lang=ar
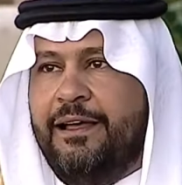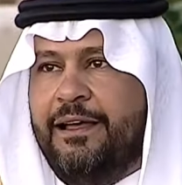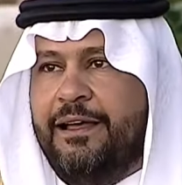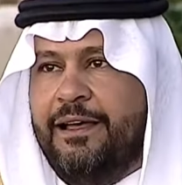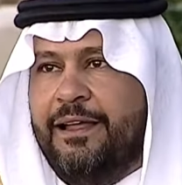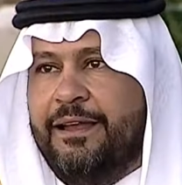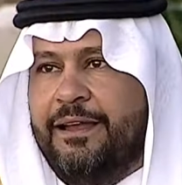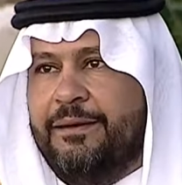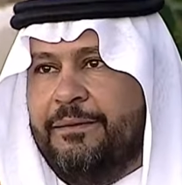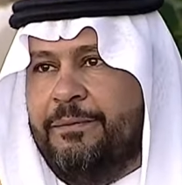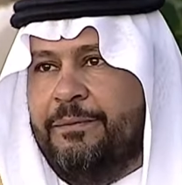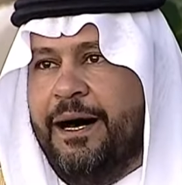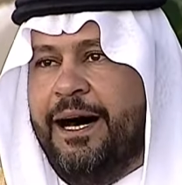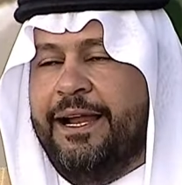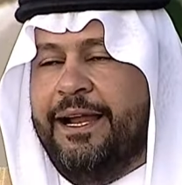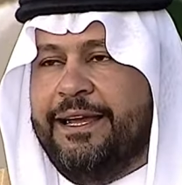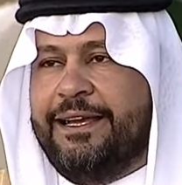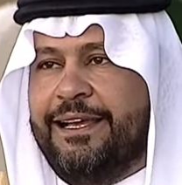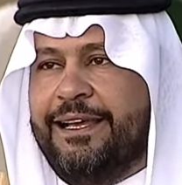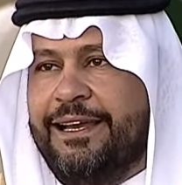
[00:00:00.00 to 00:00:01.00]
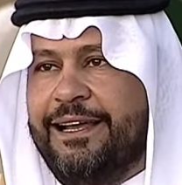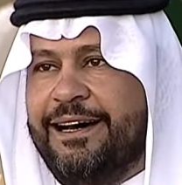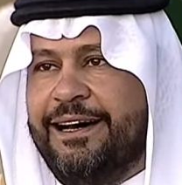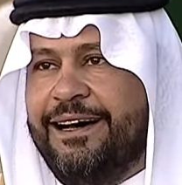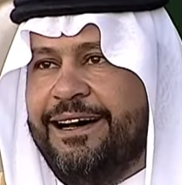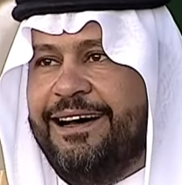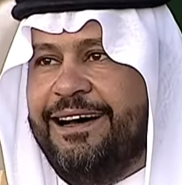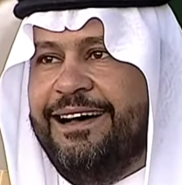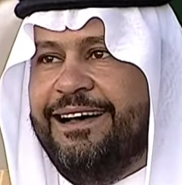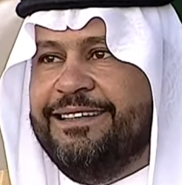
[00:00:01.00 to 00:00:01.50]
صبحك الله نبارك
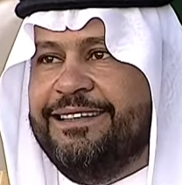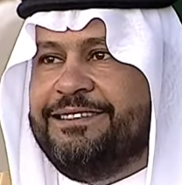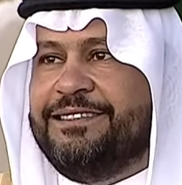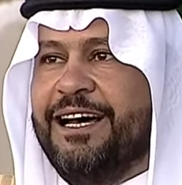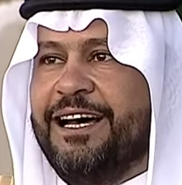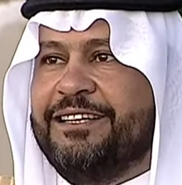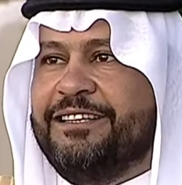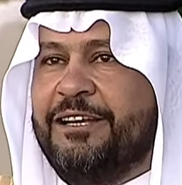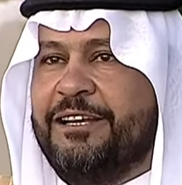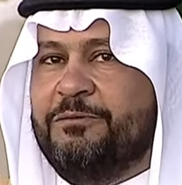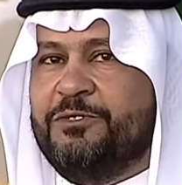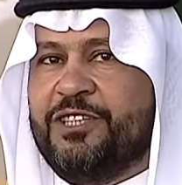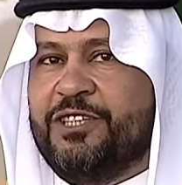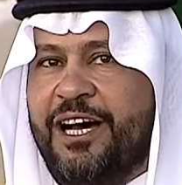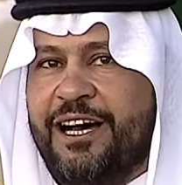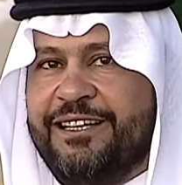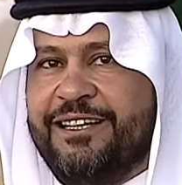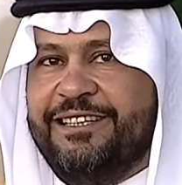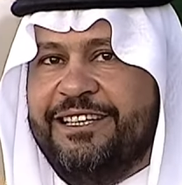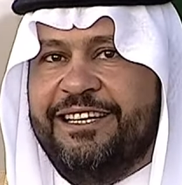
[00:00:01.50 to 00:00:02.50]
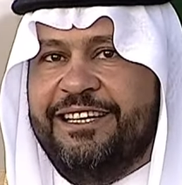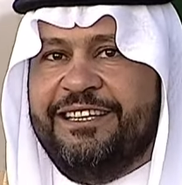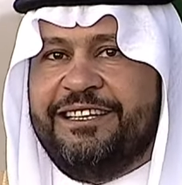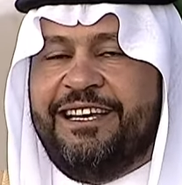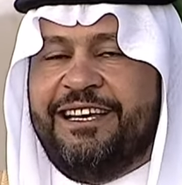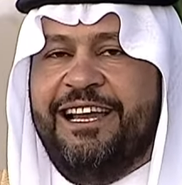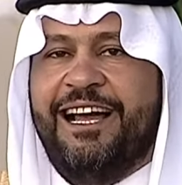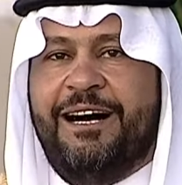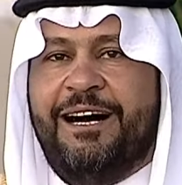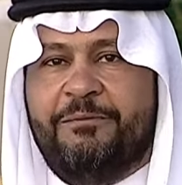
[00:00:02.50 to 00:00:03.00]
للسادة المشاهدين
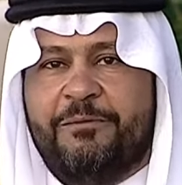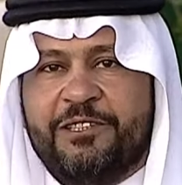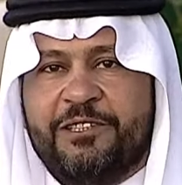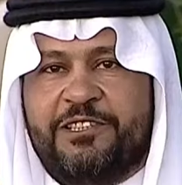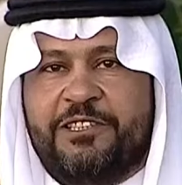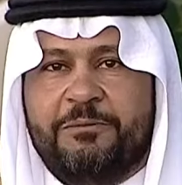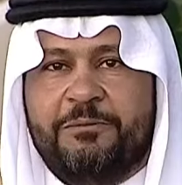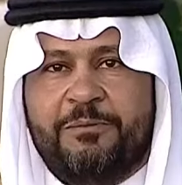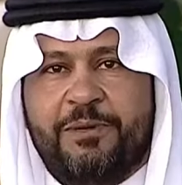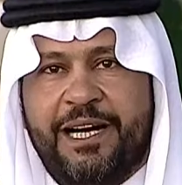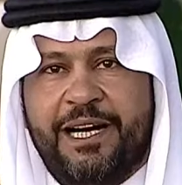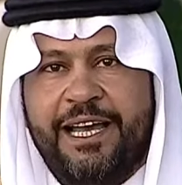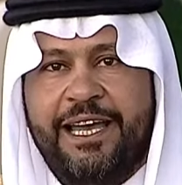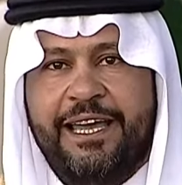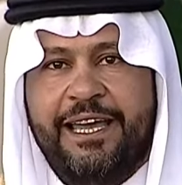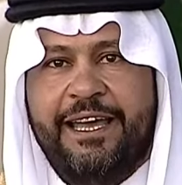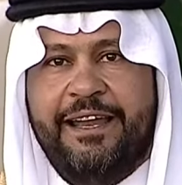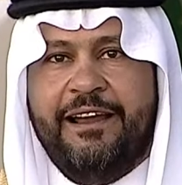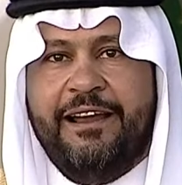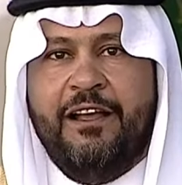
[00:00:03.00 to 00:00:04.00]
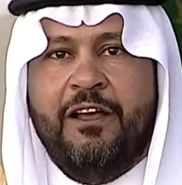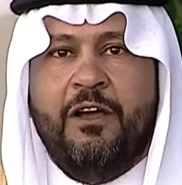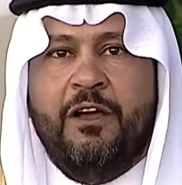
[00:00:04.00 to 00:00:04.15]
كل عام وأنتم بخير